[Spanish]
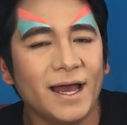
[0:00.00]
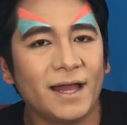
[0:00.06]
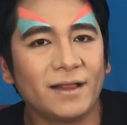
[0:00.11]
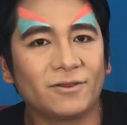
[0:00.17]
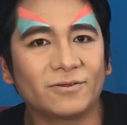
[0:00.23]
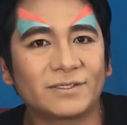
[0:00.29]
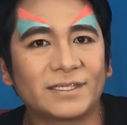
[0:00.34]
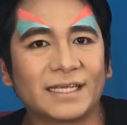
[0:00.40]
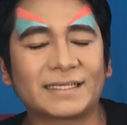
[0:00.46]

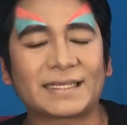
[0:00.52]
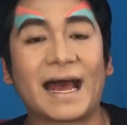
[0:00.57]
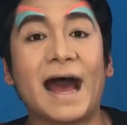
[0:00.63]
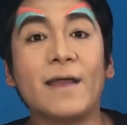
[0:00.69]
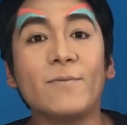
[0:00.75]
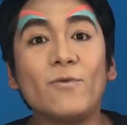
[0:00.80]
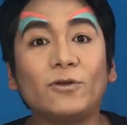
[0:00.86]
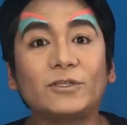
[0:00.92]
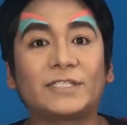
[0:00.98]
Entonces
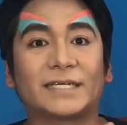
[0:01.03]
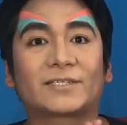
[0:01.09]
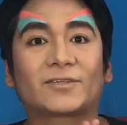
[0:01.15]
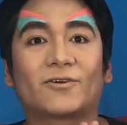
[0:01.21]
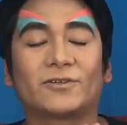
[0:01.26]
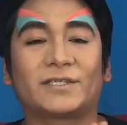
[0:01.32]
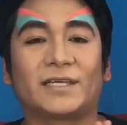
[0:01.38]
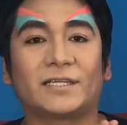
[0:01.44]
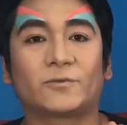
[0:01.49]
hay muchas
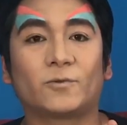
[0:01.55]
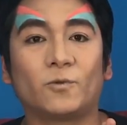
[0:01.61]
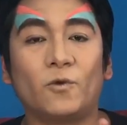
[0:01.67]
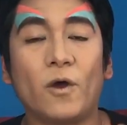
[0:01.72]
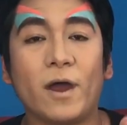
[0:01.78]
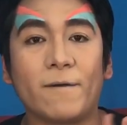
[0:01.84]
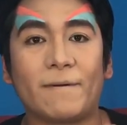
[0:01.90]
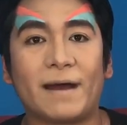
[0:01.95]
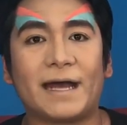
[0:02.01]
cosas
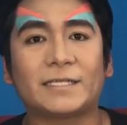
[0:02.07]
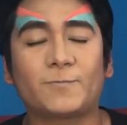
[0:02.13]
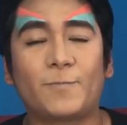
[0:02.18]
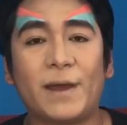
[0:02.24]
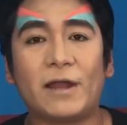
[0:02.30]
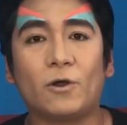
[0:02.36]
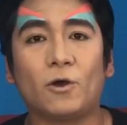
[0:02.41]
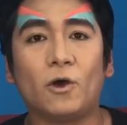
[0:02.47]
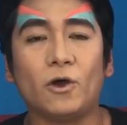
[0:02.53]
nuevas,
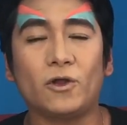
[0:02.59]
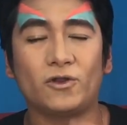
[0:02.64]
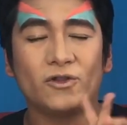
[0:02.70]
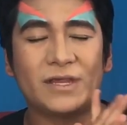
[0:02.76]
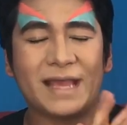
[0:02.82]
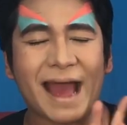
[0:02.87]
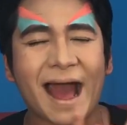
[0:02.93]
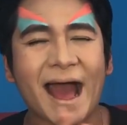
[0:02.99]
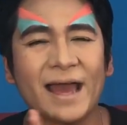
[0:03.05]
pero
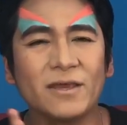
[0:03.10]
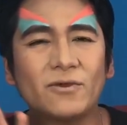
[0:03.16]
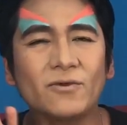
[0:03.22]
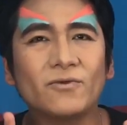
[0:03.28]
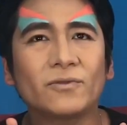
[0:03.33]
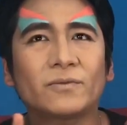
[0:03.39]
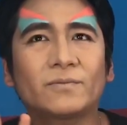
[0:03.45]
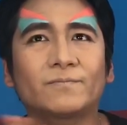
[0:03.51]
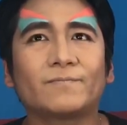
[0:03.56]
hay
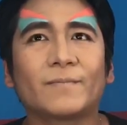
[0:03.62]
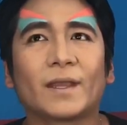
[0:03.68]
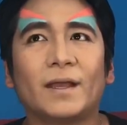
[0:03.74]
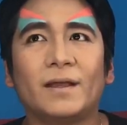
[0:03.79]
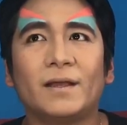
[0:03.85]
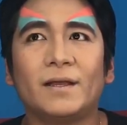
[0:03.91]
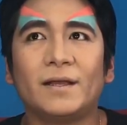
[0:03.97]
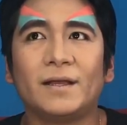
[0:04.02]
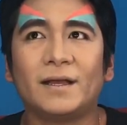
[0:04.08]
un
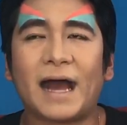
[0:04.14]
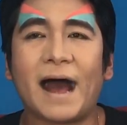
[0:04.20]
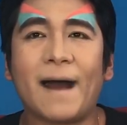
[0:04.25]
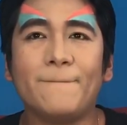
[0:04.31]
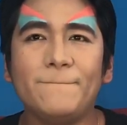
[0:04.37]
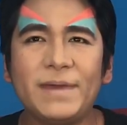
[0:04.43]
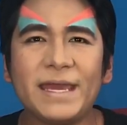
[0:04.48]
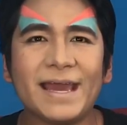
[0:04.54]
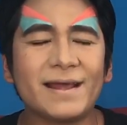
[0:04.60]

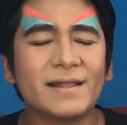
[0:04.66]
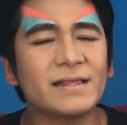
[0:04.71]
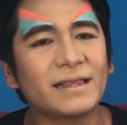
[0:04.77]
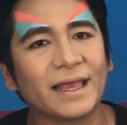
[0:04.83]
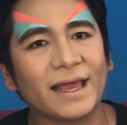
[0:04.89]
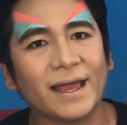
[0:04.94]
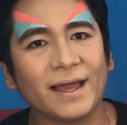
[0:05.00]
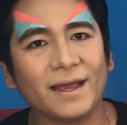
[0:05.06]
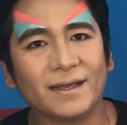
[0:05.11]

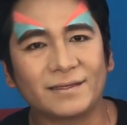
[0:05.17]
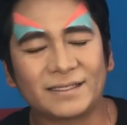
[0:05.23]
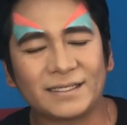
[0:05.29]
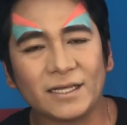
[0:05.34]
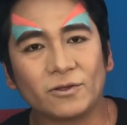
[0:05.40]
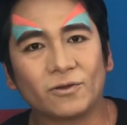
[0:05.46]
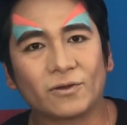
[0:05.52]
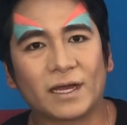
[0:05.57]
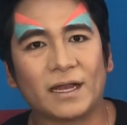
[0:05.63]
Ambiente,
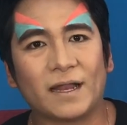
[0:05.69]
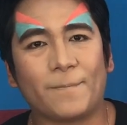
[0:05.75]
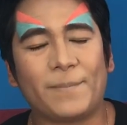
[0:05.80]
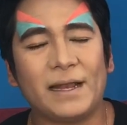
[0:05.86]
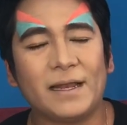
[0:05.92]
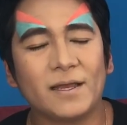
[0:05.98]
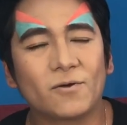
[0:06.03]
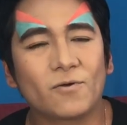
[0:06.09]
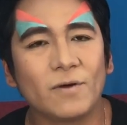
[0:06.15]
siento que la
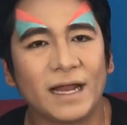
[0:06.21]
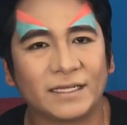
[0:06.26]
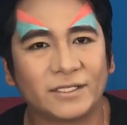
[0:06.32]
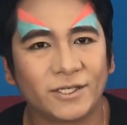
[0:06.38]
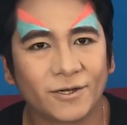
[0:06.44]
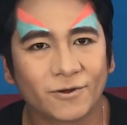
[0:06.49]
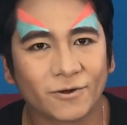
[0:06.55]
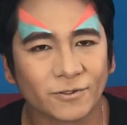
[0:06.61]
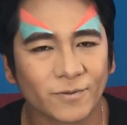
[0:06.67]
película,
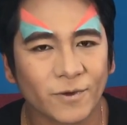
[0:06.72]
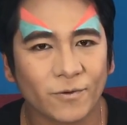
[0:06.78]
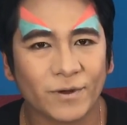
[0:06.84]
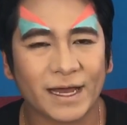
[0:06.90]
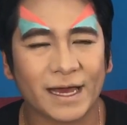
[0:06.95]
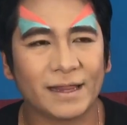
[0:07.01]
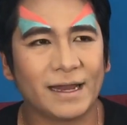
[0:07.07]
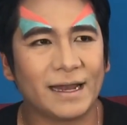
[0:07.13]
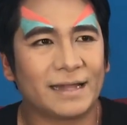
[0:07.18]
chicos, me
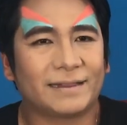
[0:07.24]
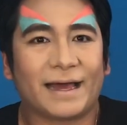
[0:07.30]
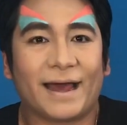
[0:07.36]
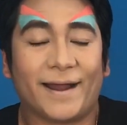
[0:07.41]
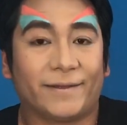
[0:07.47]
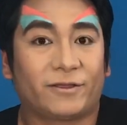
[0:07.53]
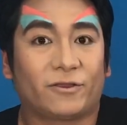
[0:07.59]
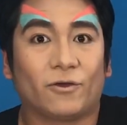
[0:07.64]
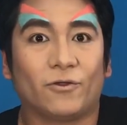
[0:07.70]
voy a
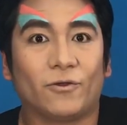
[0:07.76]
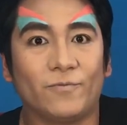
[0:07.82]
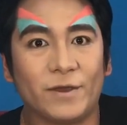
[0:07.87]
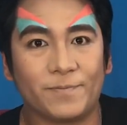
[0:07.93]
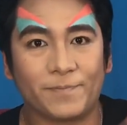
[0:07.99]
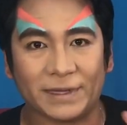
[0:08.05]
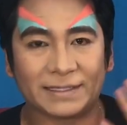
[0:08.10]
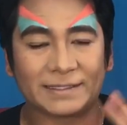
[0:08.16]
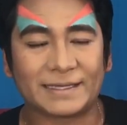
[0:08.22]
adelantar a todo
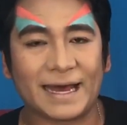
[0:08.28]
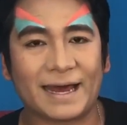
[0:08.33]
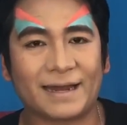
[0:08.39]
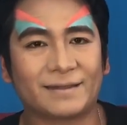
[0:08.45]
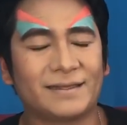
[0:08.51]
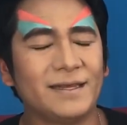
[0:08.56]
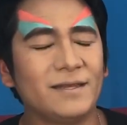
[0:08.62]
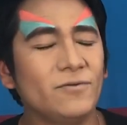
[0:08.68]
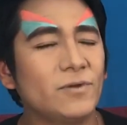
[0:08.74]
mi
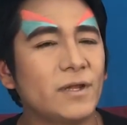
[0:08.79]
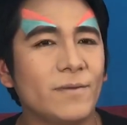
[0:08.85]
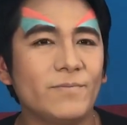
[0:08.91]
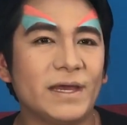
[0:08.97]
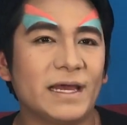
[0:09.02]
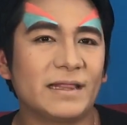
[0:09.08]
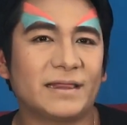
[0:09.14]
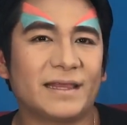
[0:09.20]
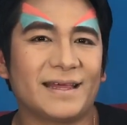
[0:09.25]
pensar, tiene un
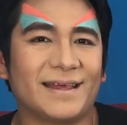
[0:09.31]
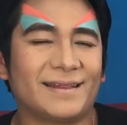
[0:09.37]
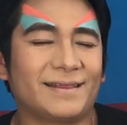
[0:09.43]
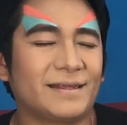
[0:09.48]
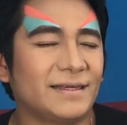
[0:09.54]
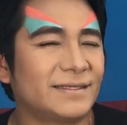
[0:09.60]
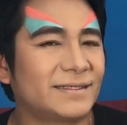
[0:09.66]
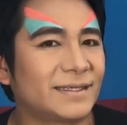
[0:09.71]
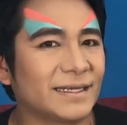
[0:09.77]
ambiente de
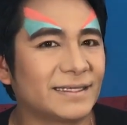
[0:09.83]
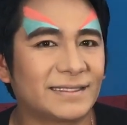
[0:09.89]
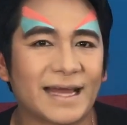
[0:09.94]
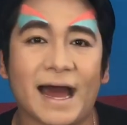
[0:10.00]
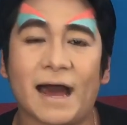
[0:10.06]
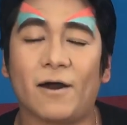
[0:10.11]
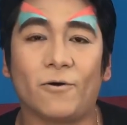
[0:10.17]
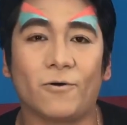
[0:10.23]
tristeza